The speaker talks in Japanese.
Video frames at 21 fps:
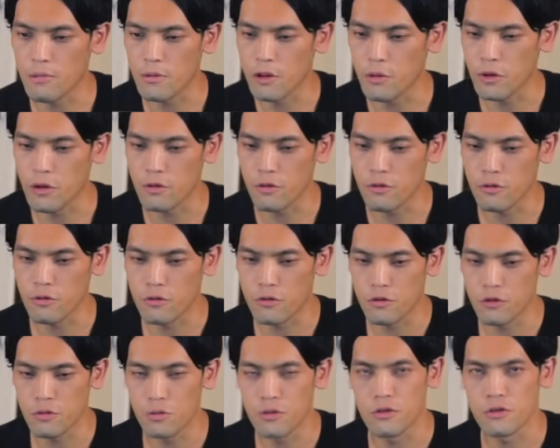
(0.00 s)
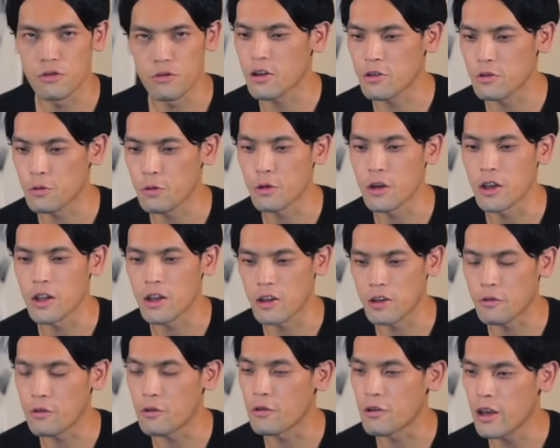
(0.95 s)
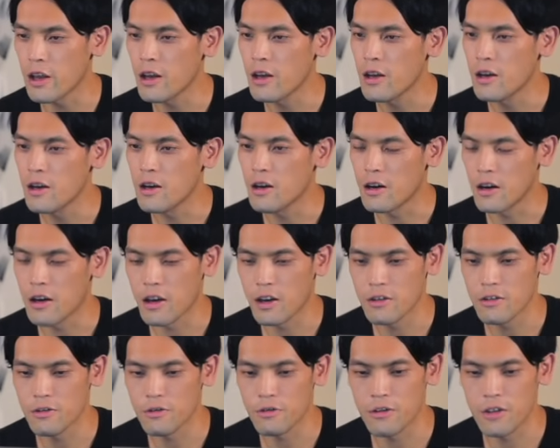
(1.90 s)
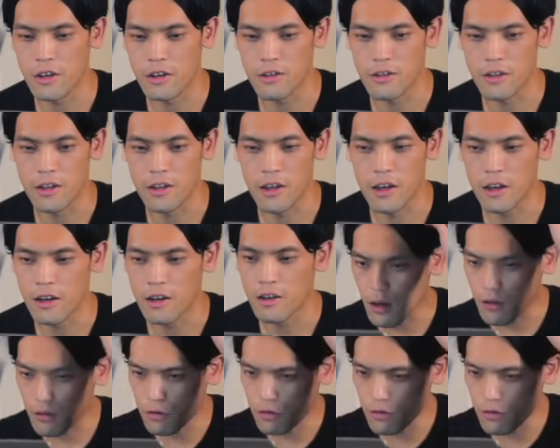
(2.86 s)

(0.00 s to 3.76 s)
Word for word: まあ、いわゆる本当ジョブズが商品なんでこれはね、はい、作ったやつなんであと